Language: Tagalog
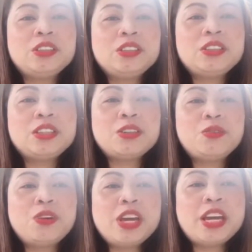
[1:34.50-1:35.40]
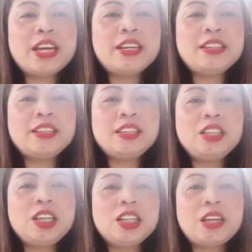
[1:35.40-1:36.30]
sa Korean,
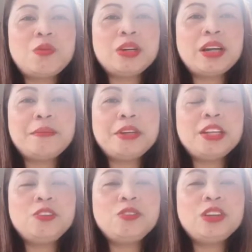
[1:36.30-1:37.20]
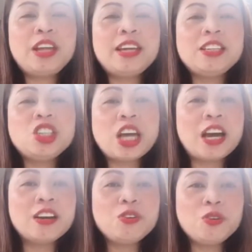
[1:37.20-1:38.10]
tinatawag namin itong
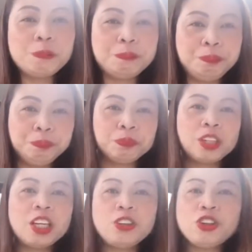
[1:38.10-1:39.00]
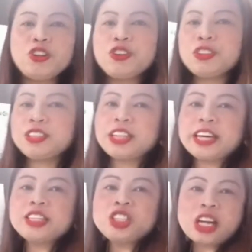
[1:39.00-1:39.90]
Ninjango. Ito yon
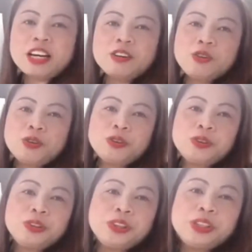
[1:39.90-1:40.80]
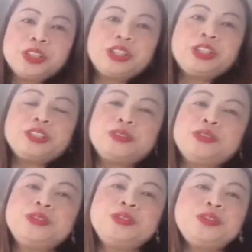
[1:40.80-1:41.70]
Ninjango.
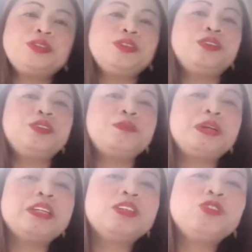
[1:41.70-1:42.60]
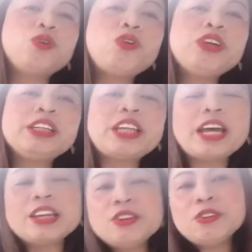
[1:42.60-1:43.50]
So, mag-tour
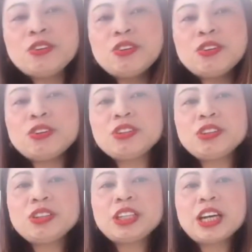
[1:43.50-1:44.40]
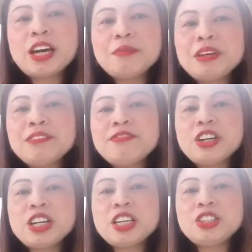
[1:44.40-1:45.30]
tayo ng aming
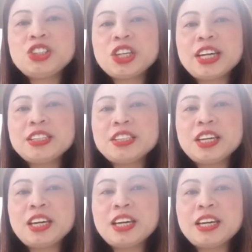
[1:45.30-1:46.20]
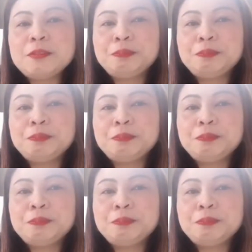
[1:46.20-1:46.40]
fridge kasi